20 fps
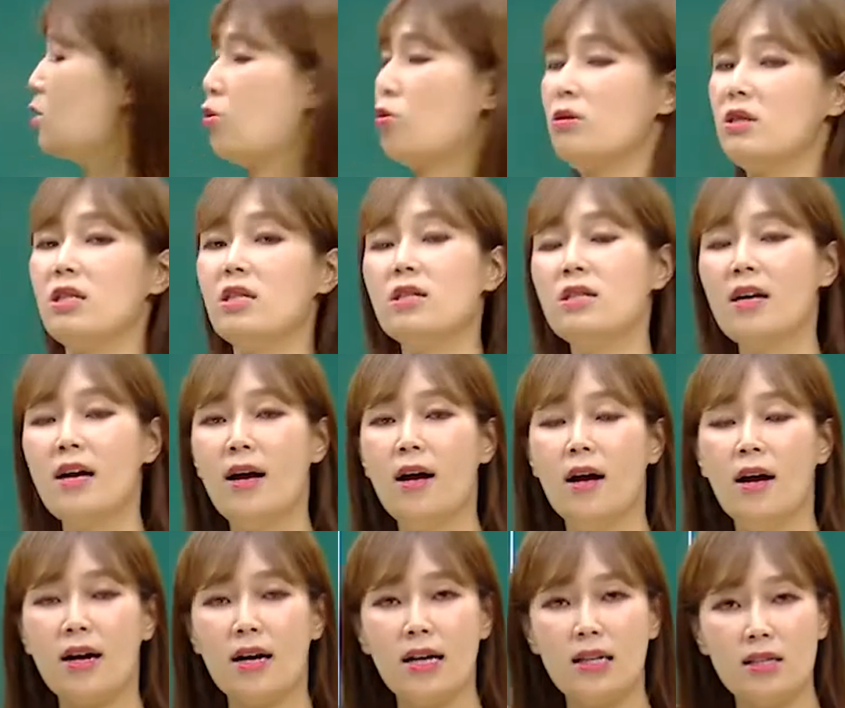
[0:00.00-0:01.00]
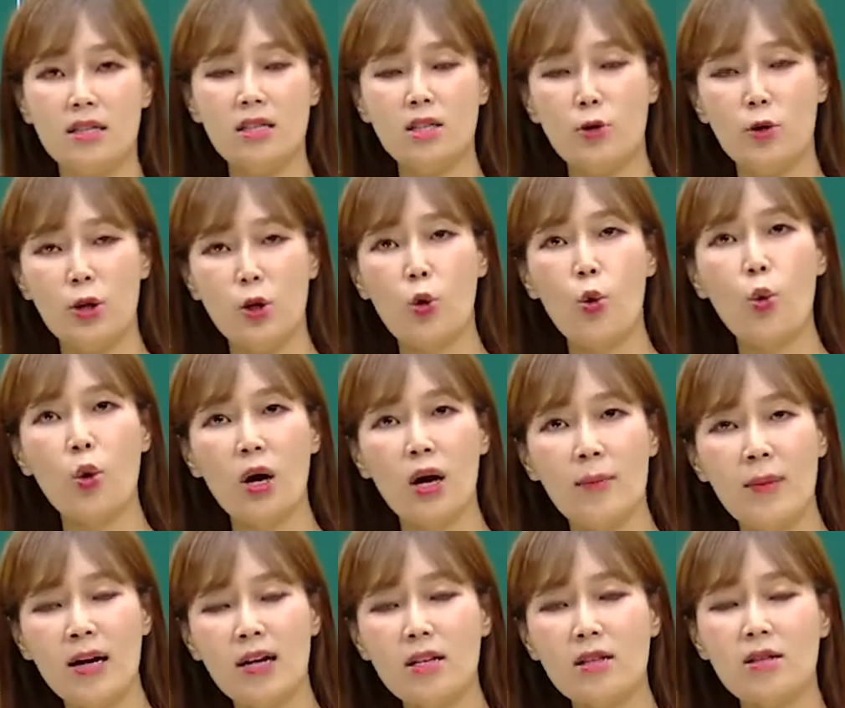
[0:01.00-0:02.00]
정신, 가치관에
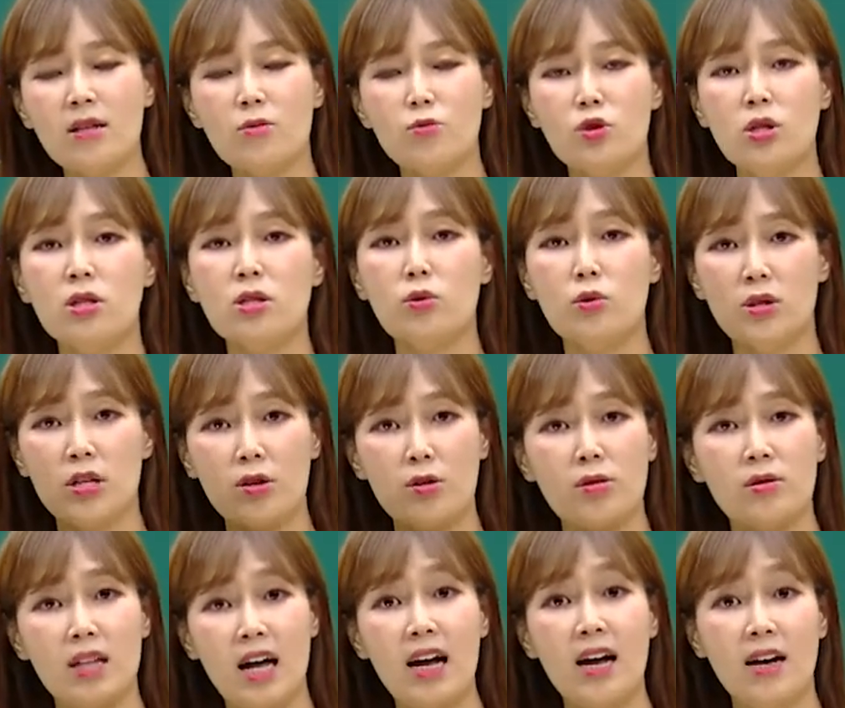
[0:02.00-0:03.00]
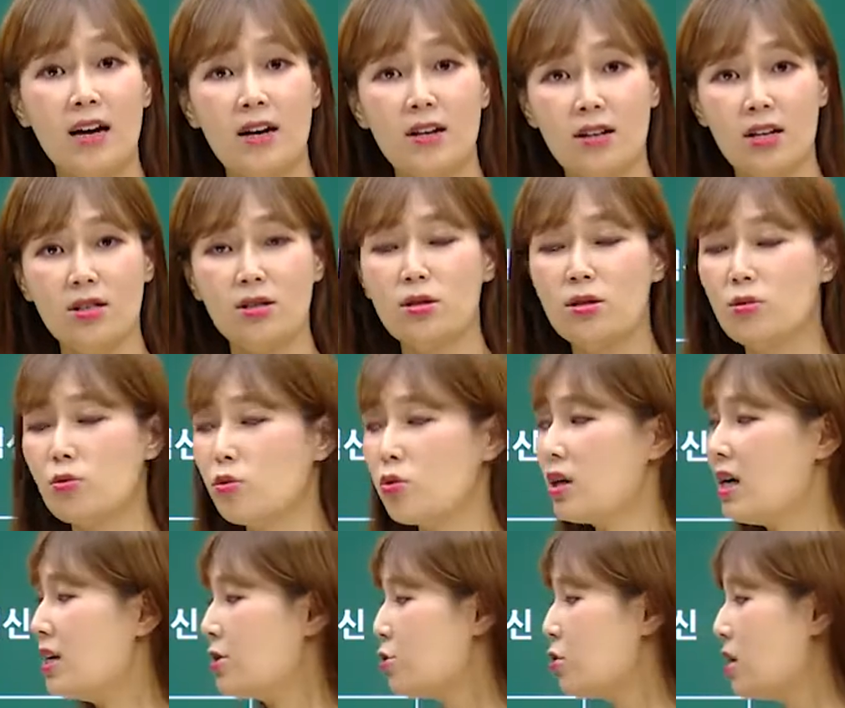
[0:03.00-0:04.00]
공감하기 때문에 지원하였다라는 식으로
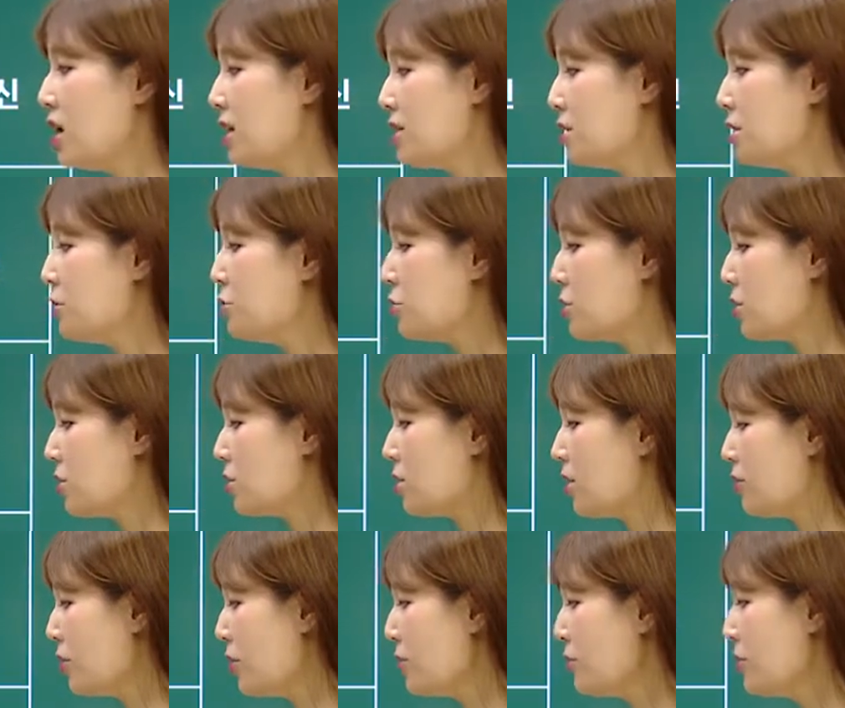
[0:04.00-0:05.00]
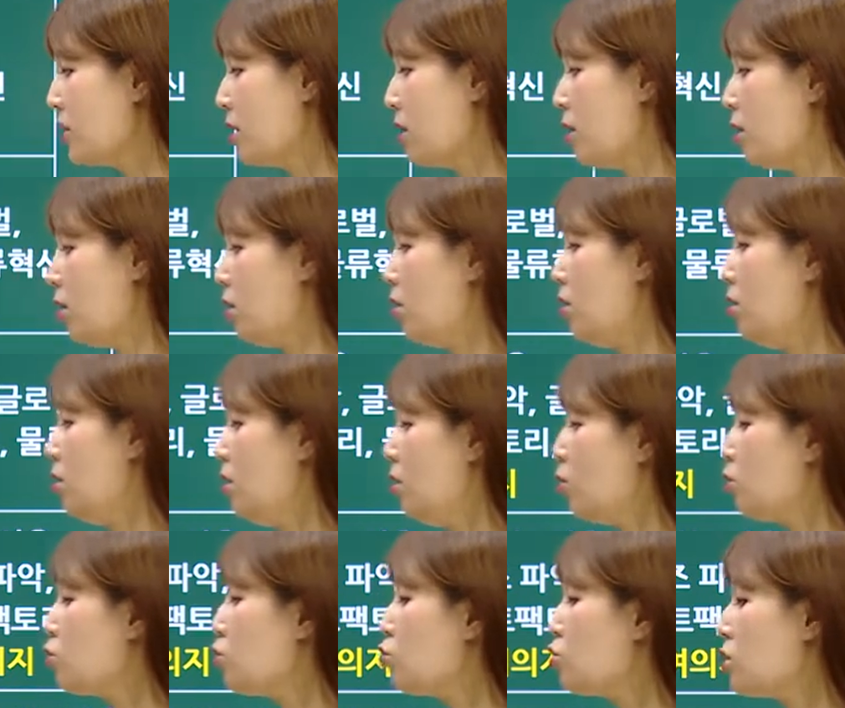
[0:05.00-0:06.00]
가져가실 수 있다면 어,
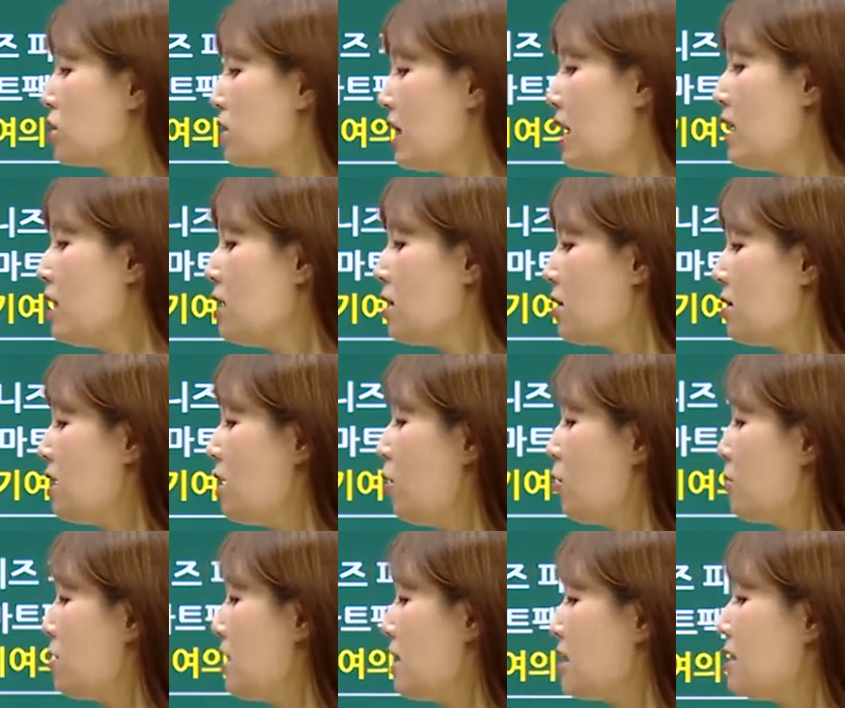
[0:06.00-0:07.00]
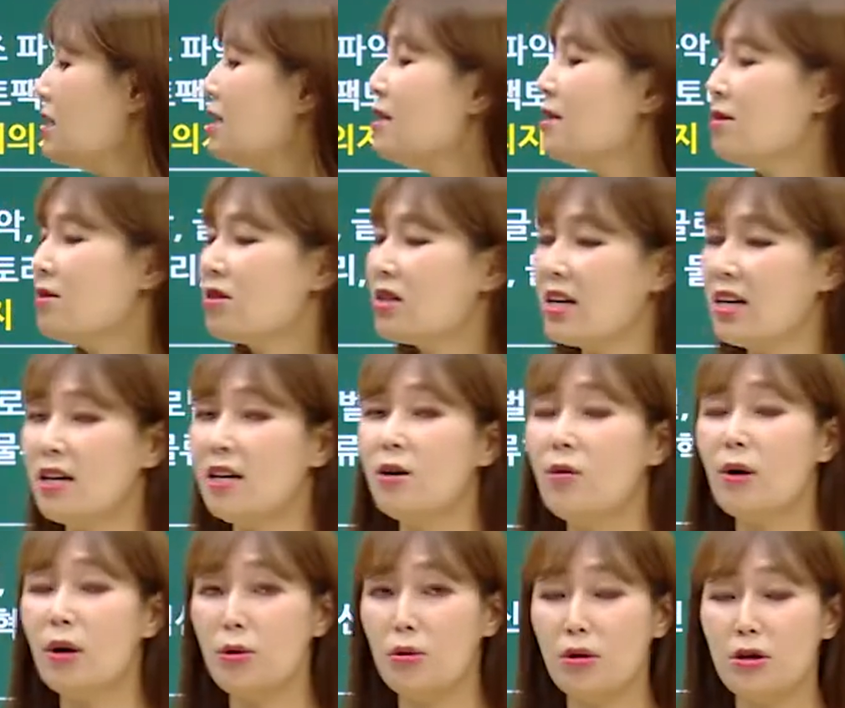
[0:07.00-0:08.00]
오뚜기에내 역량을 잘
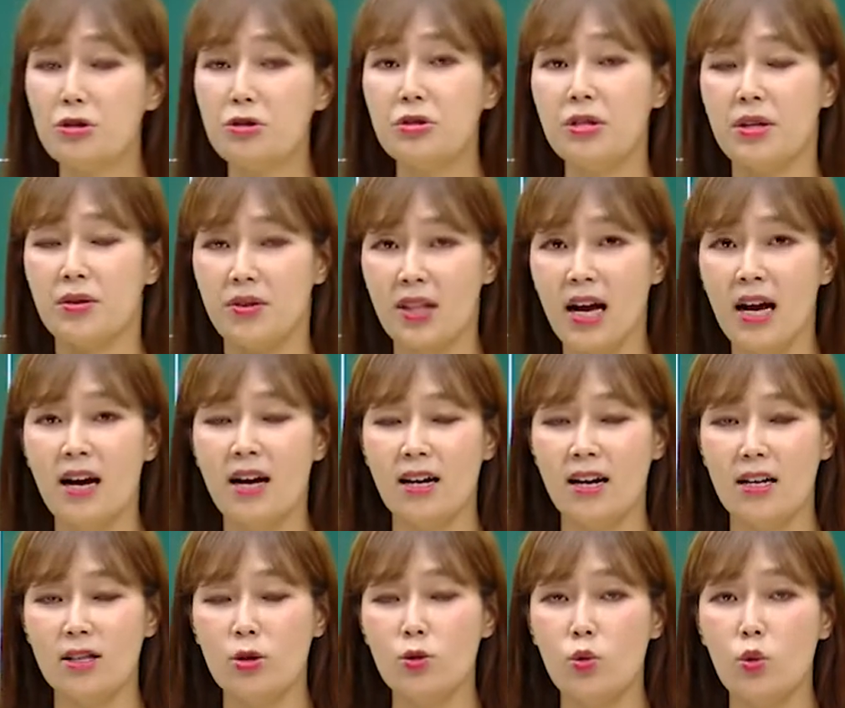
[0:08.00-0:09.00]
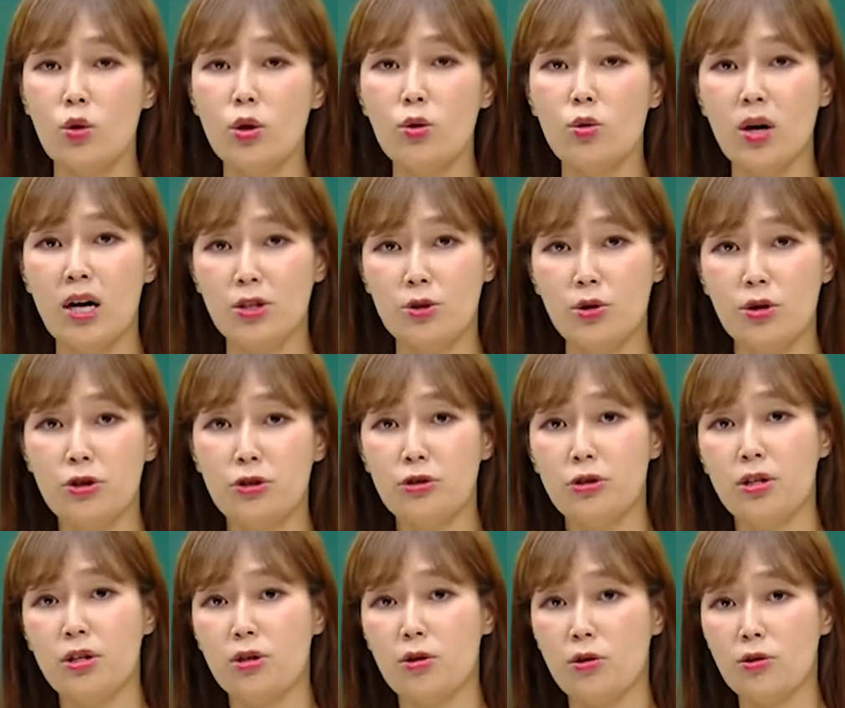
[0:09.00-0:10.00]
활용할 수 있다라는 논리로 가져갈 수
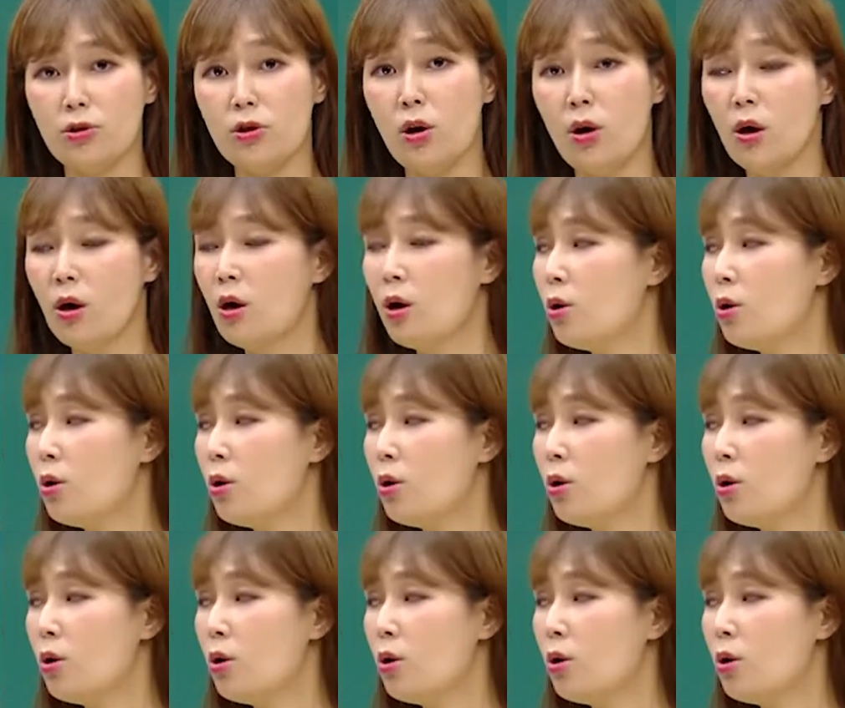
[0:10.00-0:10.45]
있는 거죠.